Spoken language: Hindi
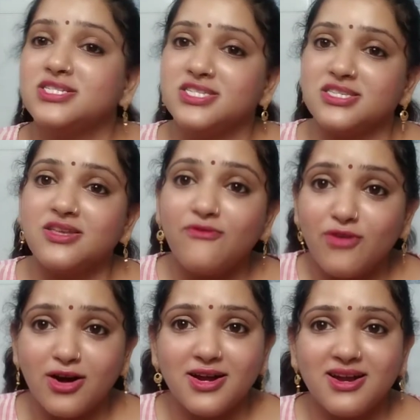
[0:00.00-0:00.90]
ही अच्छे तरह से
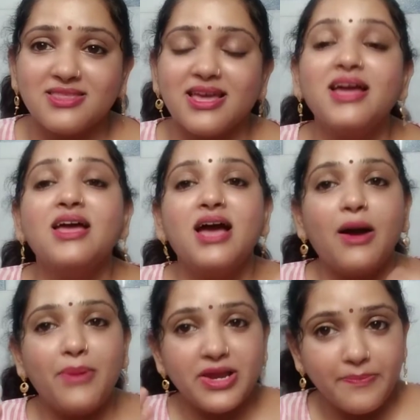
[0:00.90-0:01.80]
वर्क करता है
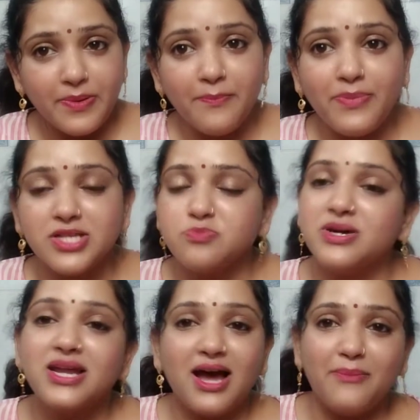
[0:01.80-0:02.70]
हमारे पिंपल्स
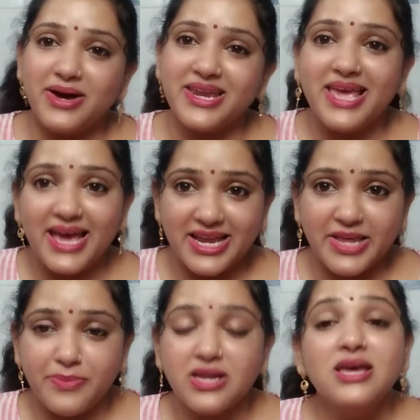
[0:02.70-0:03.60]
पर हमारे
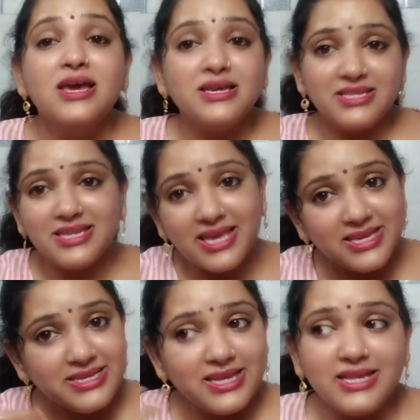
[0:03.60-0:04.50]
एक्ने पर ये न,
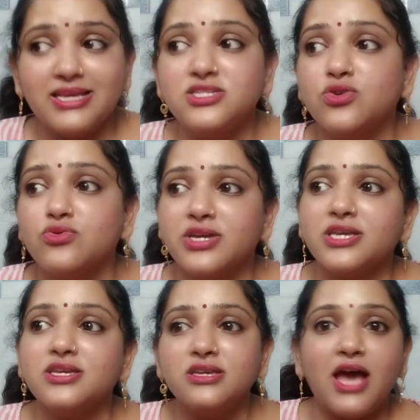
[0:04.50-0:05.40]
ये नहीं जरूरी
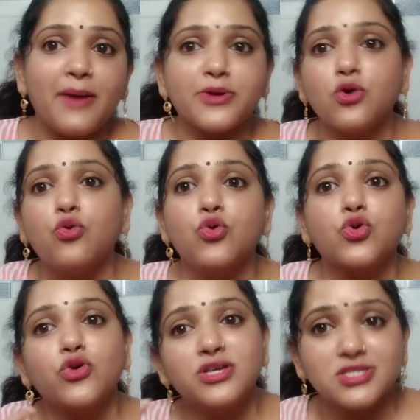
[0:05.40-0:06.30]
है कि ये आपके खून
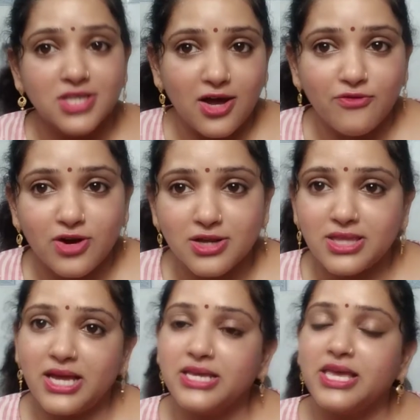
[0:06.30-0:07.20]
को ही साफ
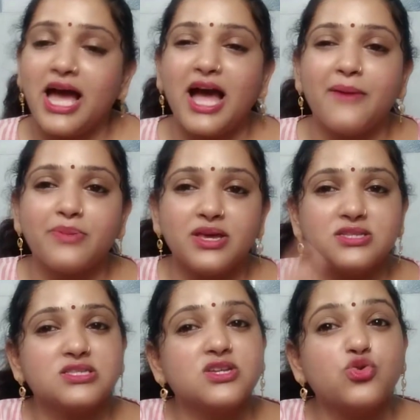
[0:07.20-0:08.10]
करता है या
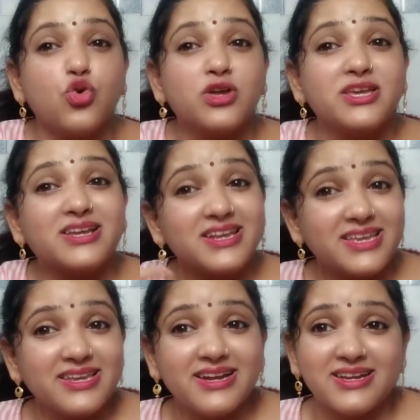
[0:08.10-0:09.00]
आपके स्किन को ही
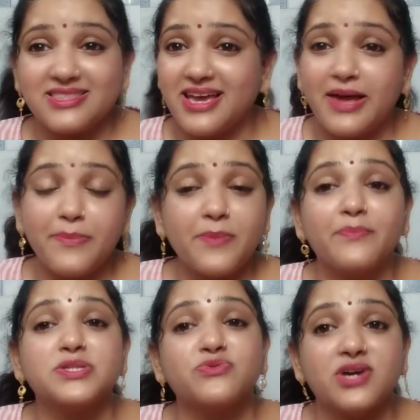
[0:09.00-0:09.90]
क्लीन करता है
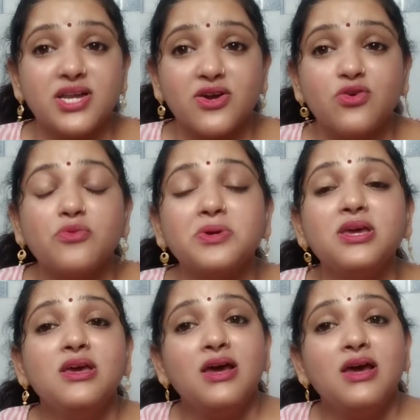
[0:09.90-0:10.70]
पिंपल्स वगैरह को भी